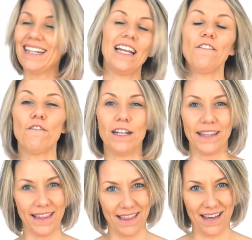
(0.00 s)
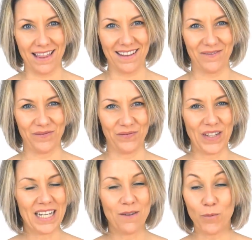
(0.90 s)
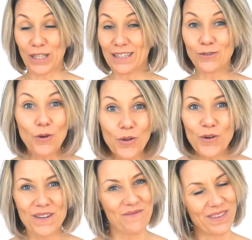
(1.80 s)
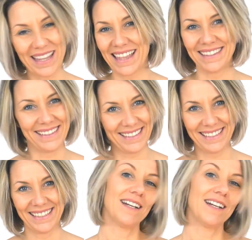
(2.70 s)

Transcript: en la infelicidad porque todo empieza en ti.